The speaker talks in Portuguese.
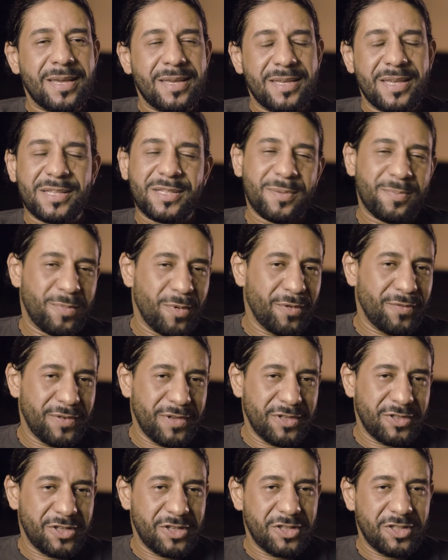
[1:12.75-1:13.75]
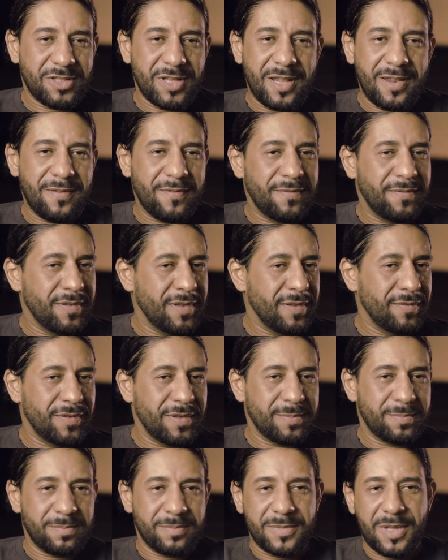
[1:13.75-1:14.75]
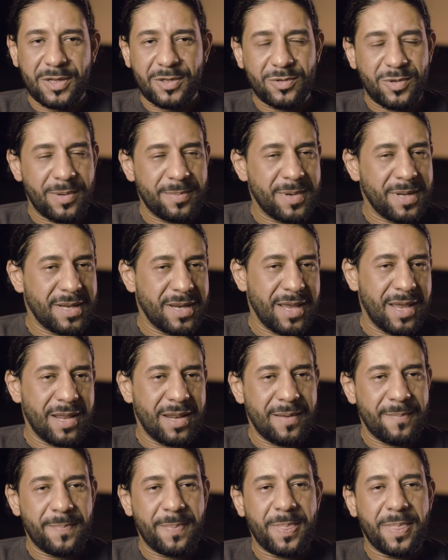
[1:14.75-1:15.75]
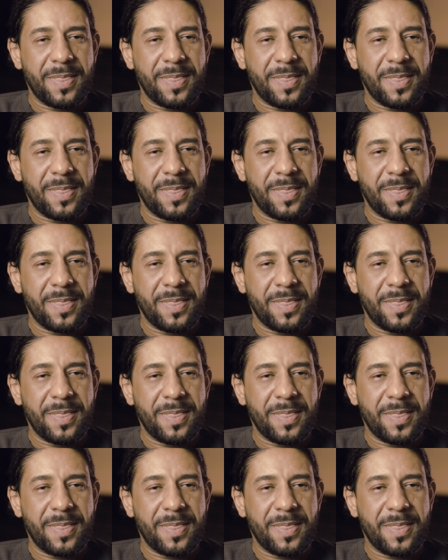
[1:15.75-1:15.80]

e esse povo indígena ele vive da sua maneira,